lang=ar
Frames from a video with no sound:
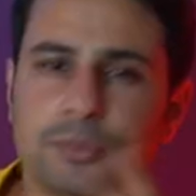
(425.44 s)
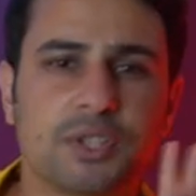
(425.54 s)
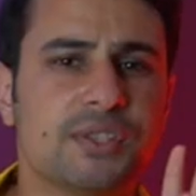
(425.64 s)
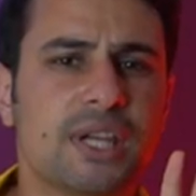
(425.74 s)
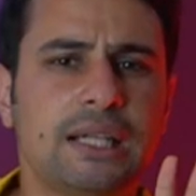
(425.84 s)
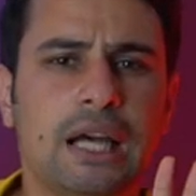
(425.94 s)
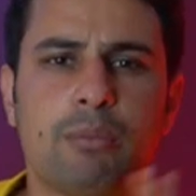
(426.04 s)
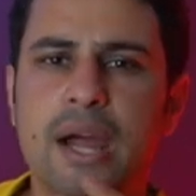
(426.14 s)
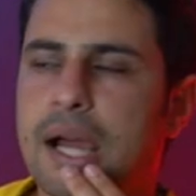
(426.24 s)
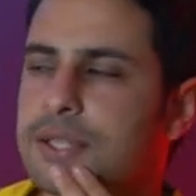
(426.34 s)
بتتذكر
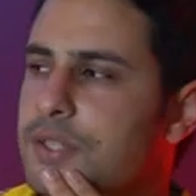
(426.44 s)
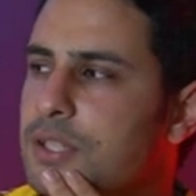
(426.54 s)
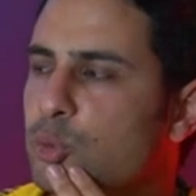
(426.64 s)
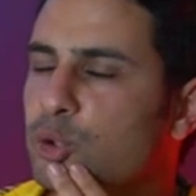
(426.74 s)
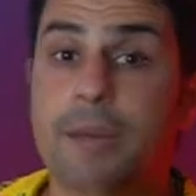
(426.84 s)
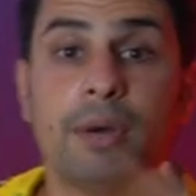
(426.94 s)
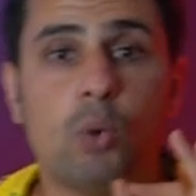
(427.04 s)
معي عزيزي المتابع